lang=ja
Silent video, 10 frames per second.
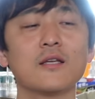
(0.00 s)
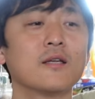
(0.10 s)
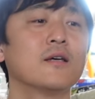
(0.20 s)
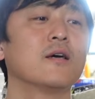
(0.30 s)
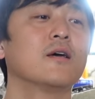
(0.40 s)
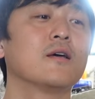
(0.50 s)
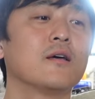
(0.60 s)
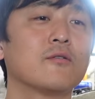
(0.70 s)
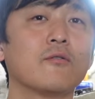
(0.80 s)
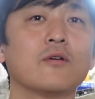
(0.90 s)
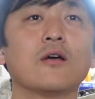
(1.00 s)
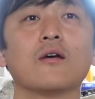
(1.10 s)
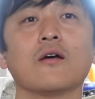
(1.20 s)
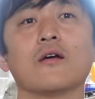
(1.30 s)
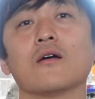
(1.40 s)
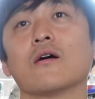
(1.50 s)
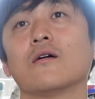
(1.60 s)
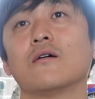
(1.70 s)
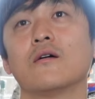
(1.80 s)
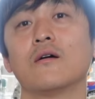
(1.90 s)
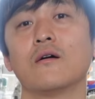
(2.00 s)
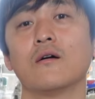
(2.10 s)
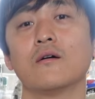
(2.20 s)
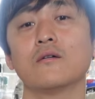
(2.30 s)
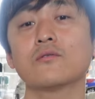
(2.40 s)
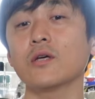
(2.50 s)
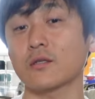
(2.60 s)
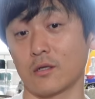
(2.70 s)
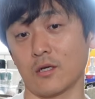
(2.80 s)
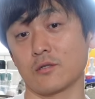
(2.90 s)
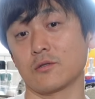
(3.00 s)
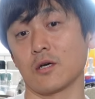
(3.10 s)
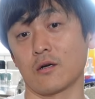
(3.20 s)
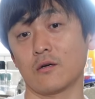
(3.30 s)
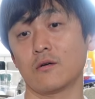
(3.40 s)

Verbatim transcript: でねえっ、ー、といやいやいやいやそれやったらやりすぎやから